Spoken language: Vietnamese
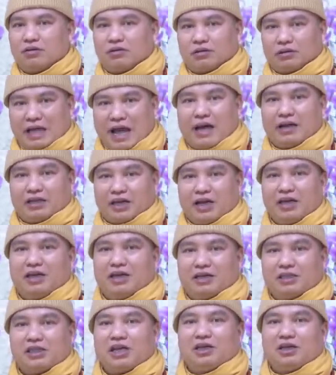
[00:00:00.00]
tại
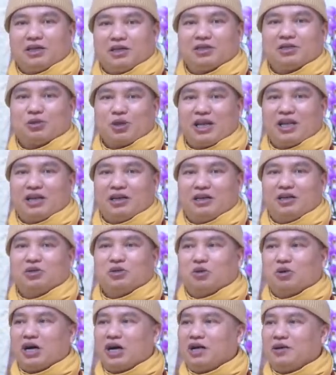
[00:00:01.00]
thầy à, xây à, xoay lại hướng
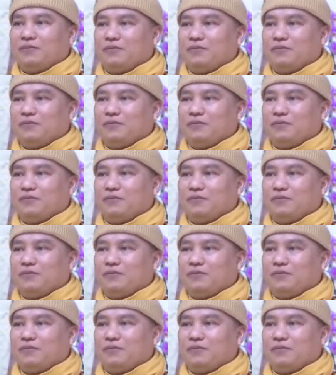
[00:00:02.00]
chùa